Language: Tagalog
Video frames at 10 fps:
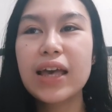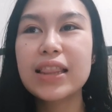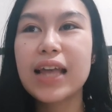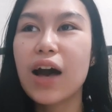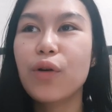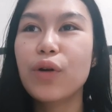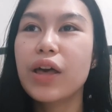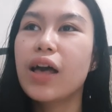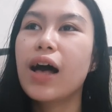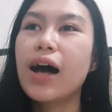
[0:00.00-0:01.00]
Now,
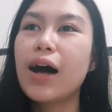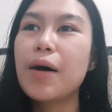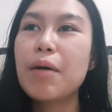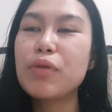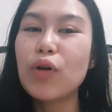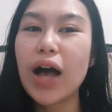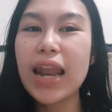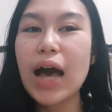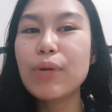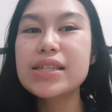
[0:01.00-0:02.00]
um, yung
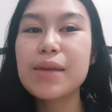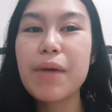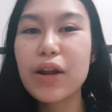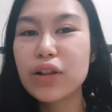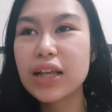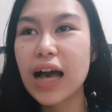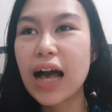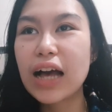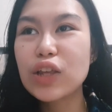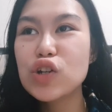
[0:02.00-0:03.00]
allowance na meron
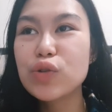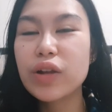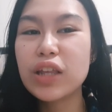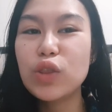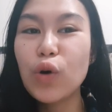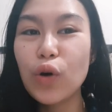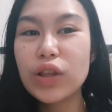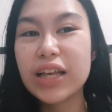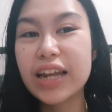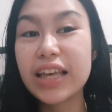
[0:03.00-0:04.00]
ka, usually
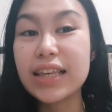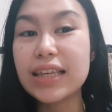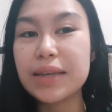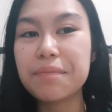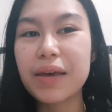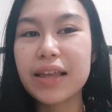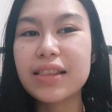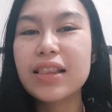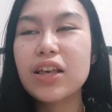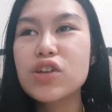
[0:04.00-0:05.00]
doon ka naiipit
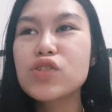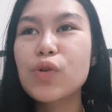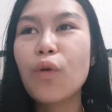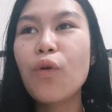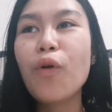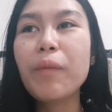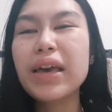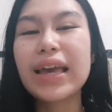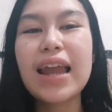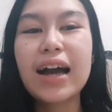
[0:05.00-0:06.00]
So, kung
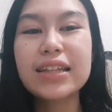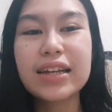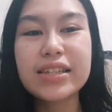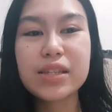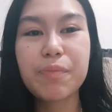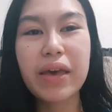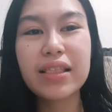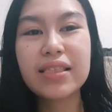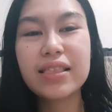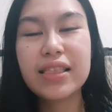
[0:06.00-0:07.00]
may kailangan kang
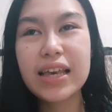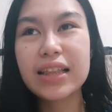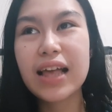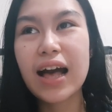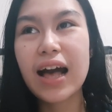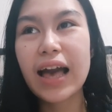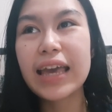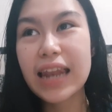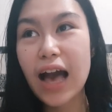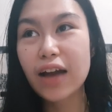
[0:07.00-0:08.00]
spending na
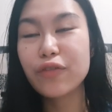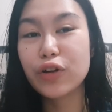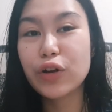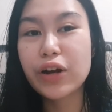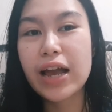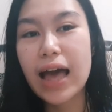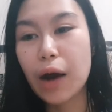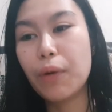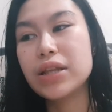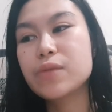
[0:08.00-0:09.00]
kailangan for your
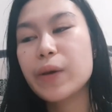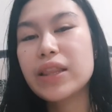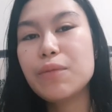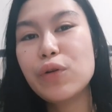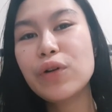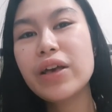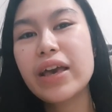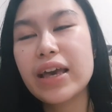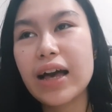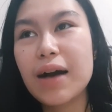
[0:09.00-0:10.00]
allowance, pwede mong
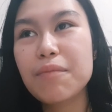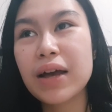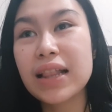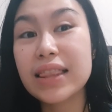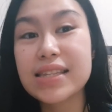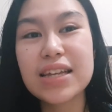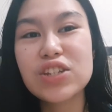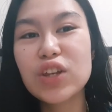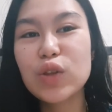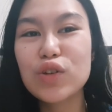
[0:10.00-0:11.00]
um, kaltasan
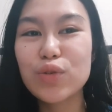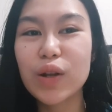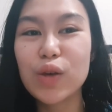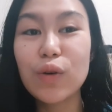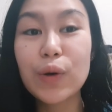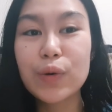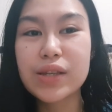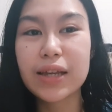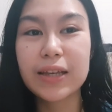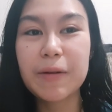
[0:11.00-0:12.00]
dyan usually yung
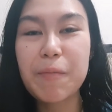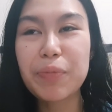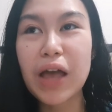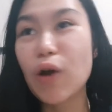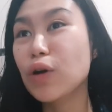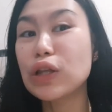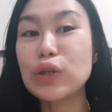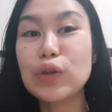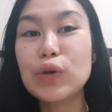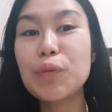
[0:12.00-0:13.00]
grocery. Ako
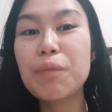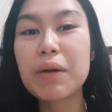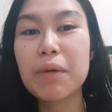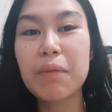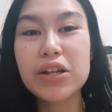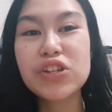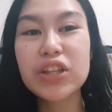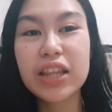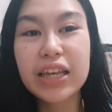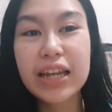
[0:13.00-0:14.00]
ganun yung
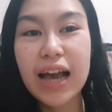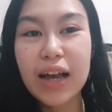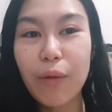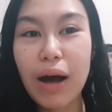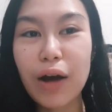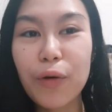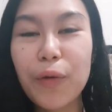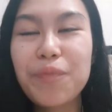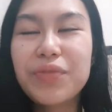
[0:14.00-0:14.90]
pagbabudget na ginagawa ko.